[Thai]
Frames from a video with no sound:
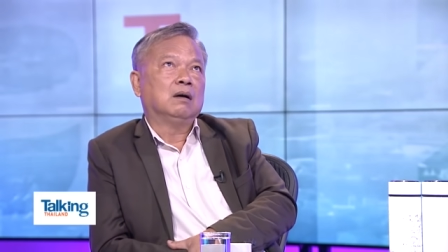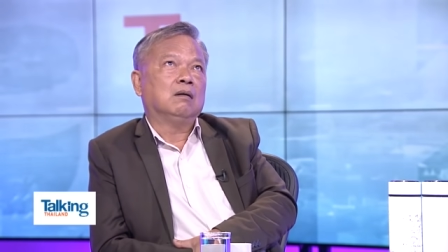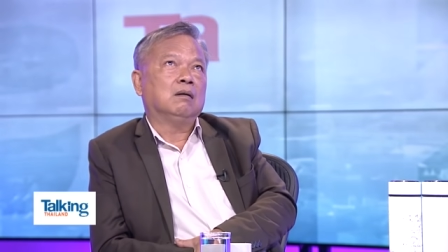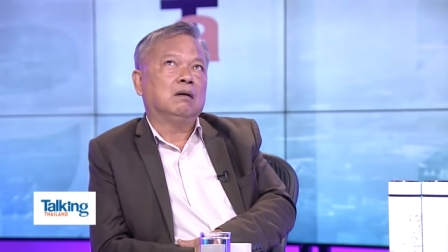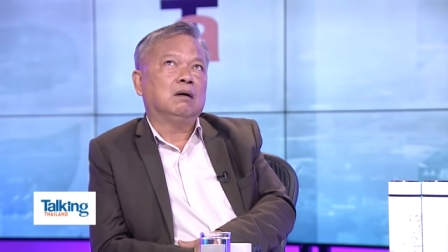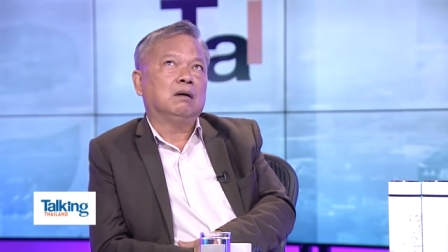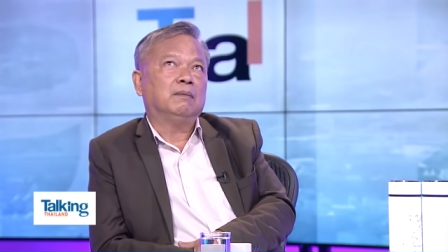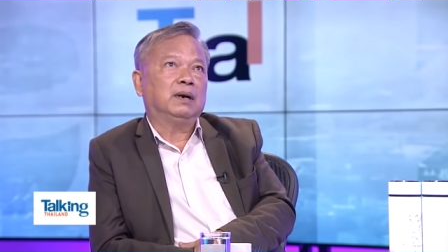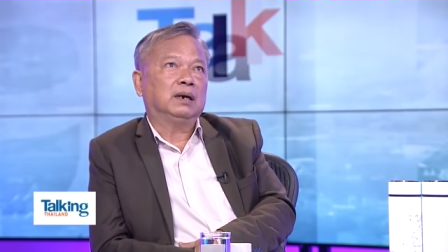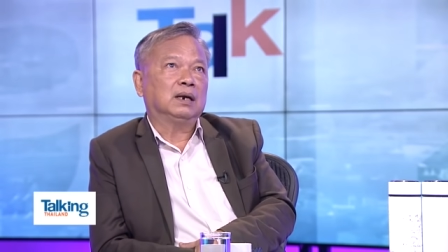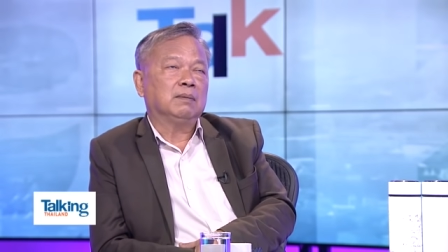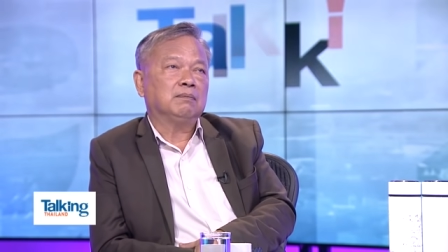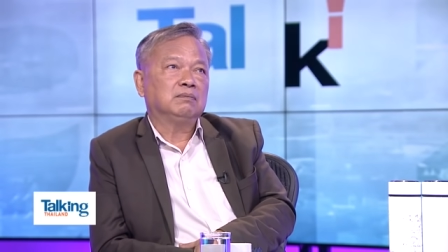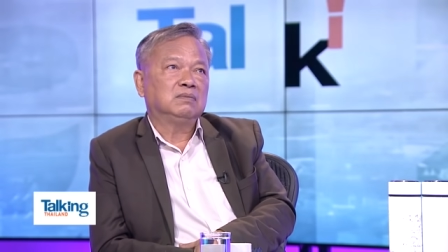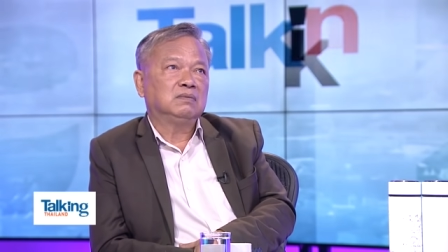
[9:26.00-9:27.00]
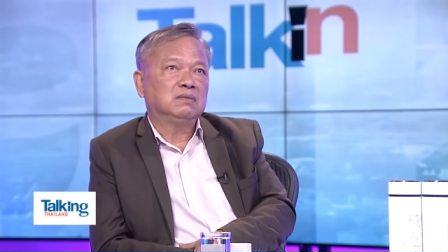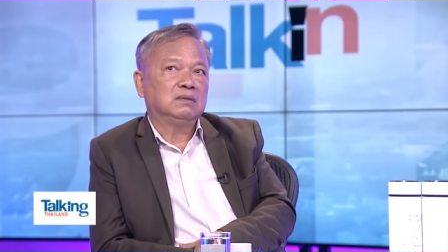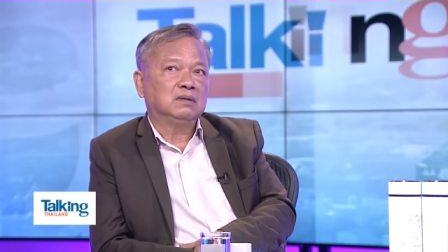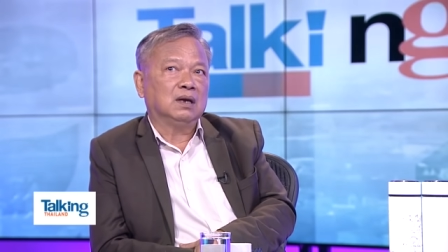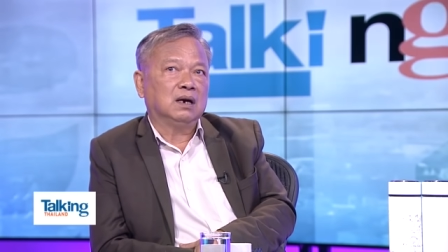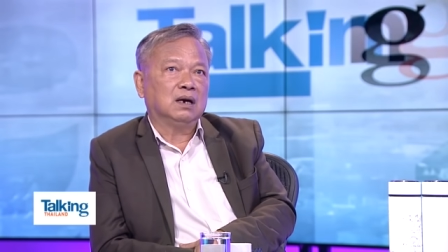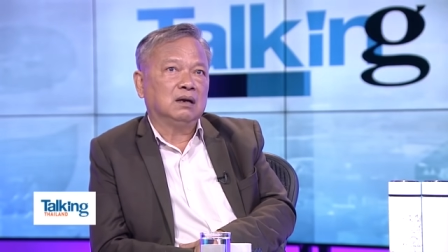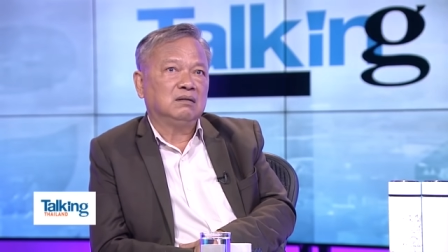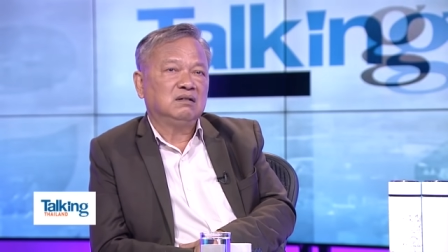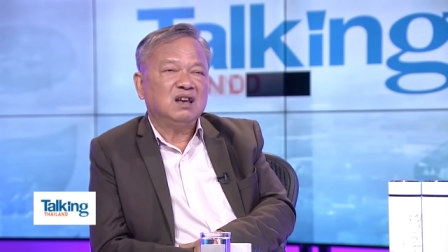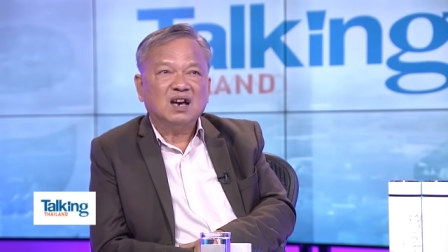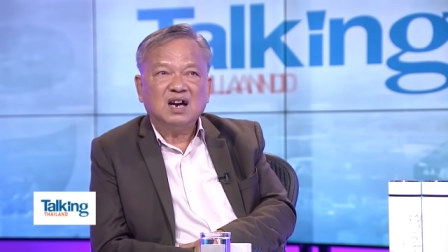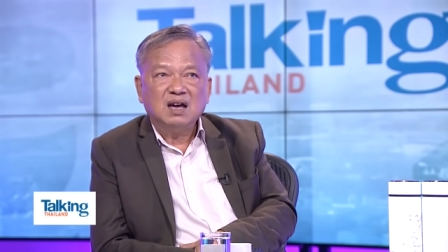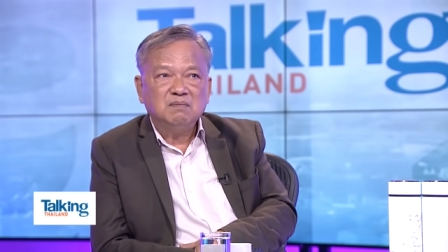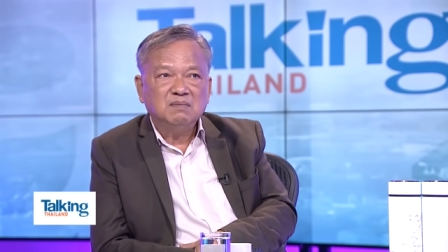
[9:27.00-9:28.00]
เออเหมือนกับนั
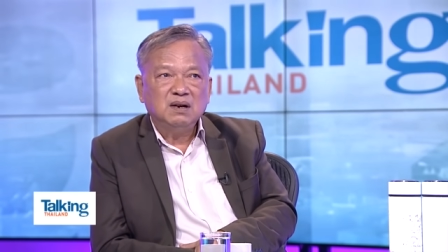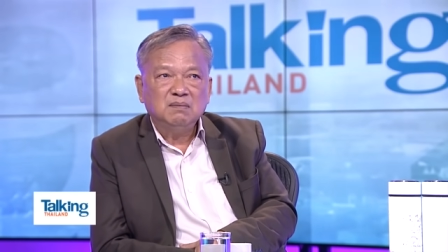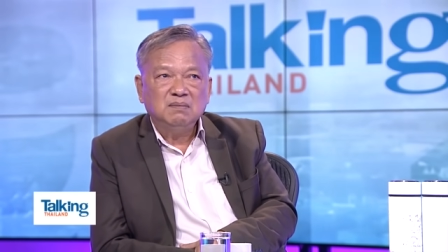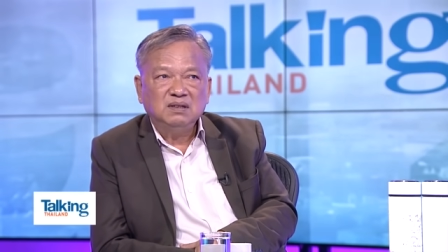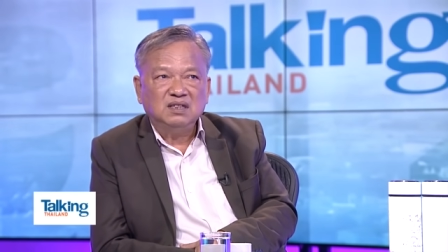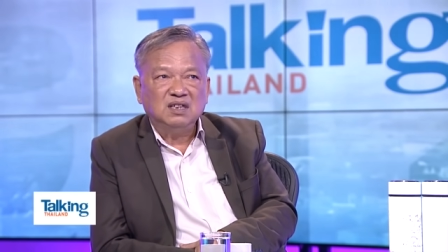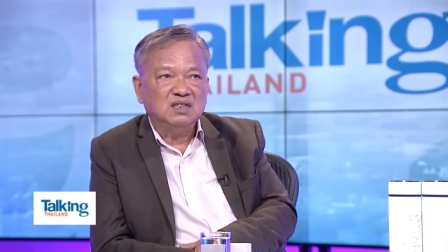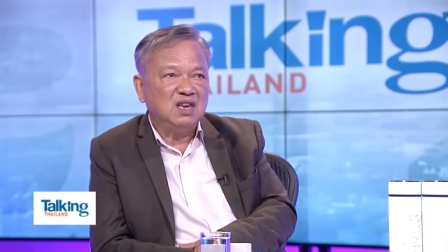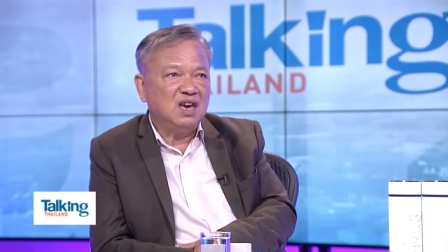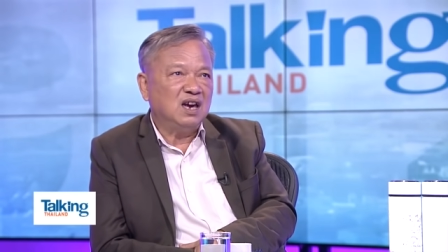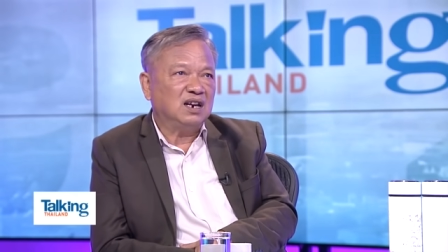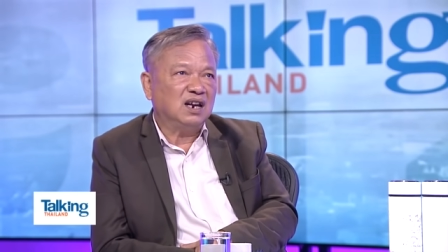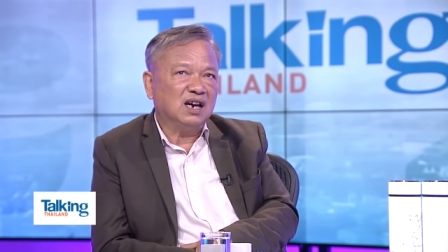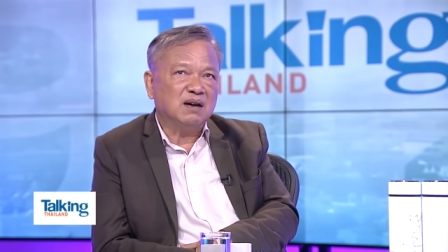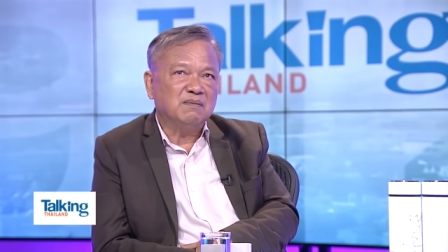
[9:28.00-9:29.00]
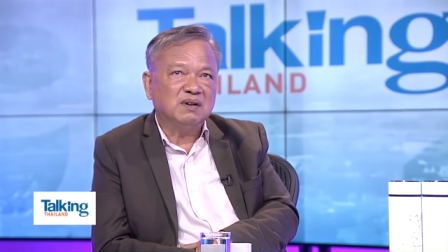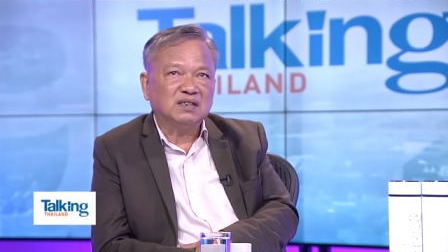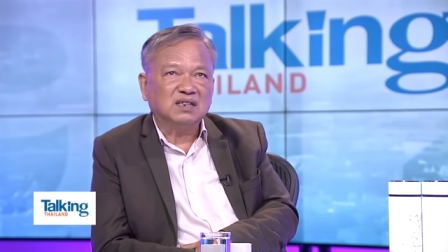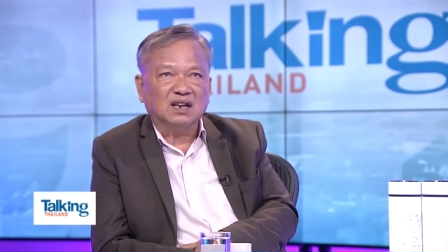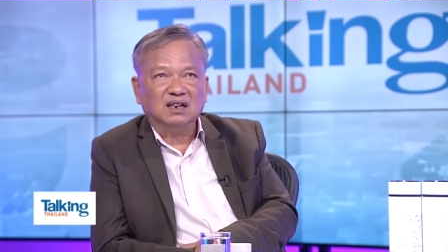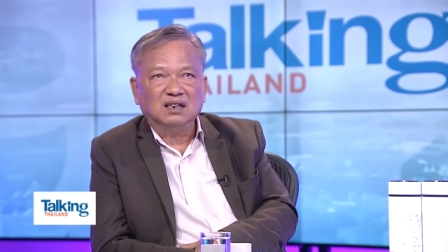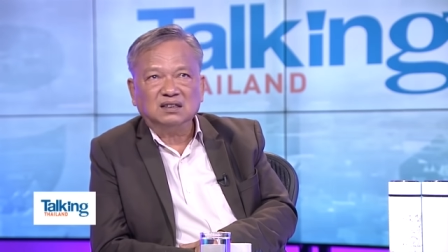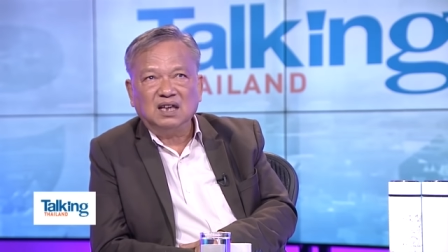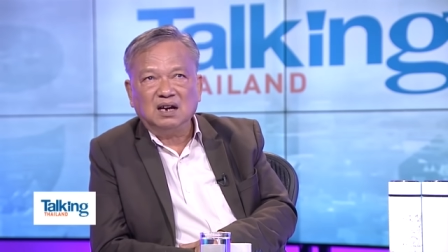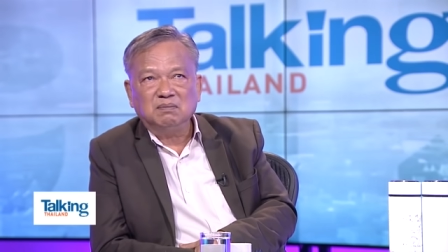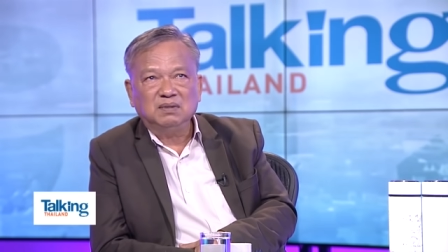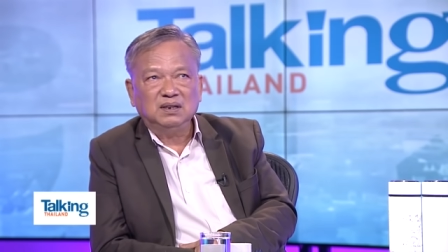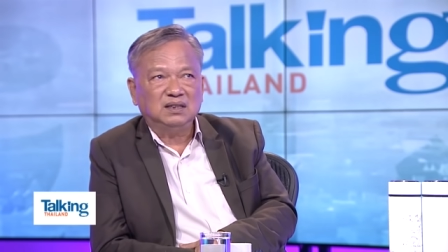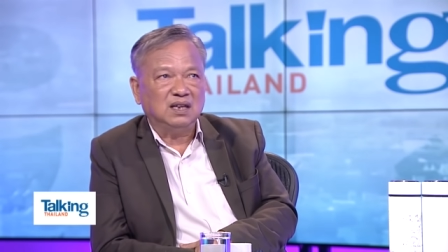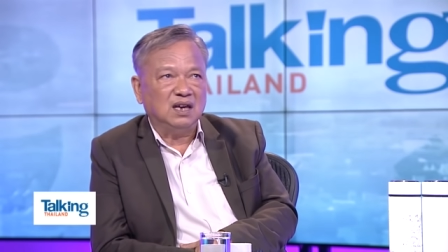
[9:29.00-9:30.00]
กการเมืองมีแต่แย่นักการเมืองจากรตมี
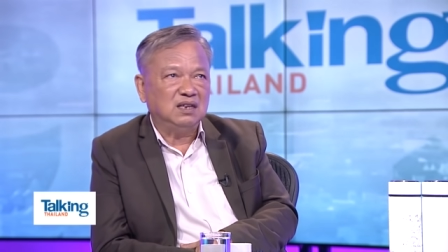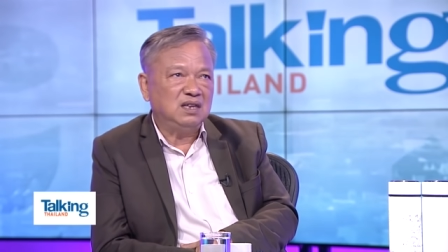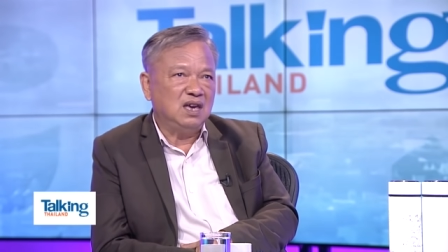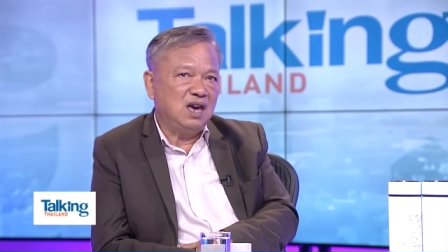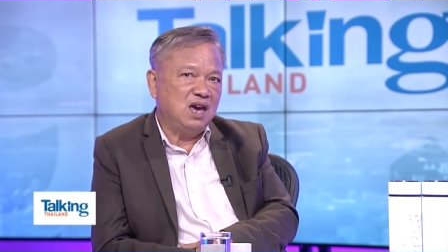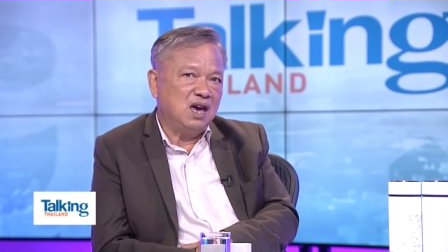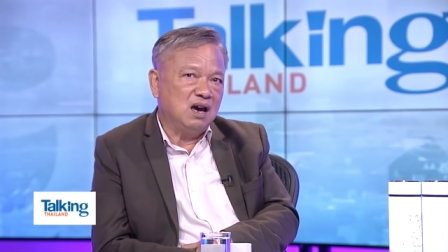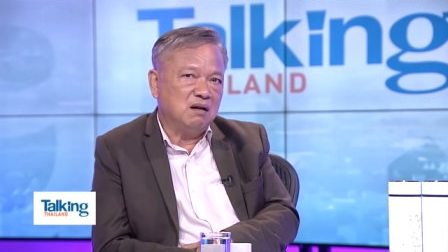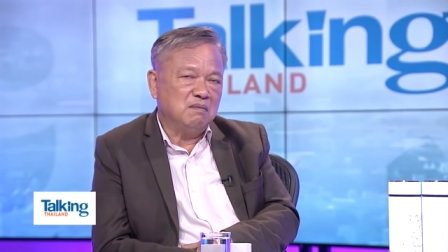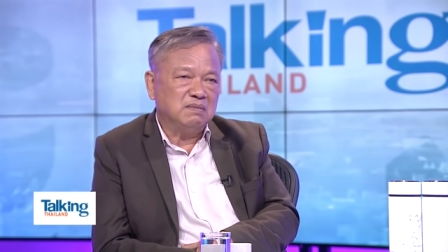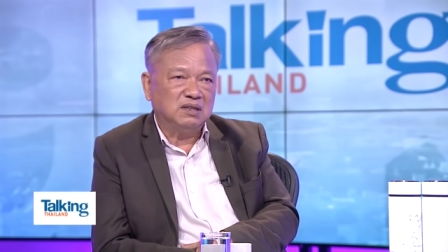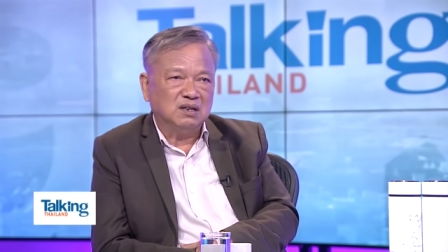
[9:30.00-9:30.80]
แต่แย่ก็คือ